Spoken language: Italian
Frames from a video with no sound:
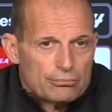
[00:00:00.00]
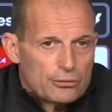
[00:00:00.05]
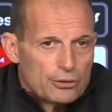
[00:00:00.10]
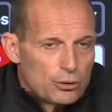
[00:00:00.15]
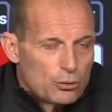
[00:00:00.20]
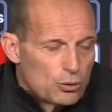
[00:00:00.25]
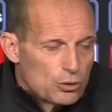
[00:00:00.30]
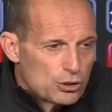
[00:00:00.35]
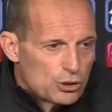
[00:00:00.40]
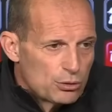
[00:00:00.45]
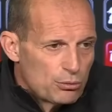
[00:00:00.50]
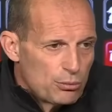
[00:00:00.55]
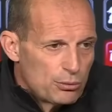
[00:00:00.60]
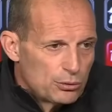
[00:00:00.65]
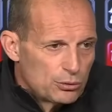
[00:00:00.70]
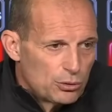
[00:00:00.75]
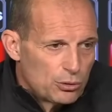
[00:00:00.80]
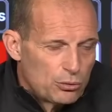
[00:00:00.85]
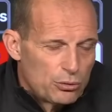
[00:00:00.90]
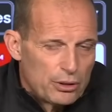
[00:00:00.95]
in questo
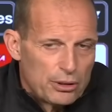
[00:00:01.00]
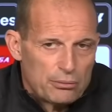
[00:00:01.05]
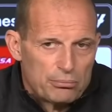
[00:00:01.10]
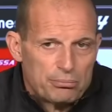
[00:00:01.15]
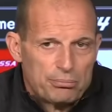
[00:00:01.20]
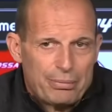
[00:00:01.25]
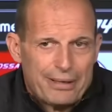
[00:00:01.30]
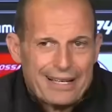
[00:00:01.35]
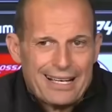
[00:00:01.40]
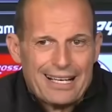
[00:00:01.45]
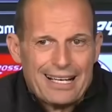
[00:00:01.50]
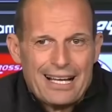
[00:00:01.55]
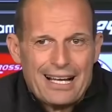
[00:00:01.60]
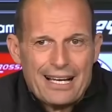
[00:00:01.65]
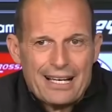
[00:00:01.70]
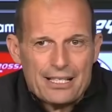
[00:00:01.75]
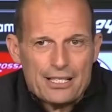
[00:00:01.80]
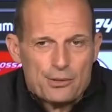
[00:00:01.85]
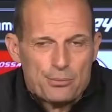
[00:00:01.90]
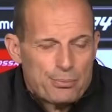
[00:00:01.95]
momento qui
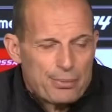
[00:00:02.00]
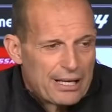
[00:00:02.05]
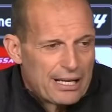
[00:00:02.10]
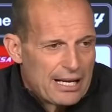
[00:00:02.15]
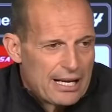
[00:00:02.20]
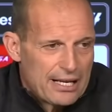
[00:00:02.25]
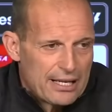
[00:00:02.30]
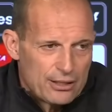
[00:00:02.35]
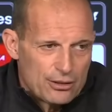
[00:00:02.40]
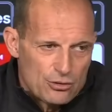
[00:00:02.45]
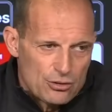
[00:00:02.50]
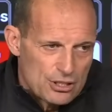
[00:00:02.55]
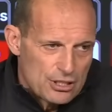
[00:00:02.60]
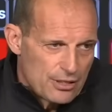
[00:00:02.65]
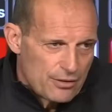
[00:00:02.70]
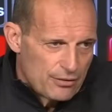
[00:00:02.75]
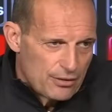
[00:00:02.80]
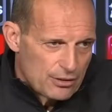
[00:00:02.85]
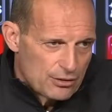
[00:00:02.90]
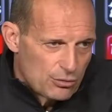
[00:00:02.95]
parlare, spiegare non
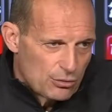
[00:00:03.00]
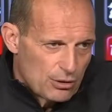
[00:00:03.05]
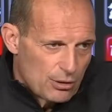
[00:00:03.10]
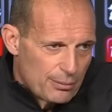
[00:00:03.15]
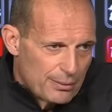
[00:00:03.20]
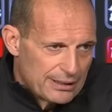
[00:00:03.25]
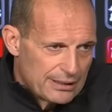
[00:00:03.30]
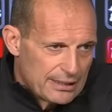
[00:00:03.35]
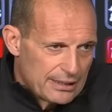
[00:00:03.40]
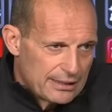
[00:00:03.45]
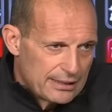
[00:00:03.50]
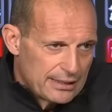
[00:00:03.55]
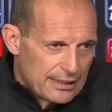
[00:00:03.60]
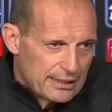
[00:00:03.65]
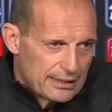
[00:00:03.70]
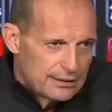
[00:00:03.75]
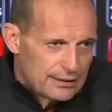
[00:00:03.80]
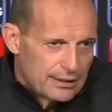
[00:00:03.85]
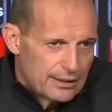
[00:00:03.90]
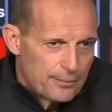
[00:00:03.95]
serve assolutamente a
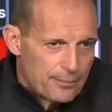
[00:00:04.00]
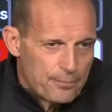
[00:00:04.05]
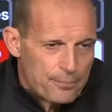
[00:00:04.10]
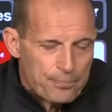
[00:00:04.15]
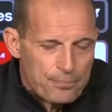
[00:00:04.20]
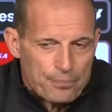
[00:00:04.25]
niente,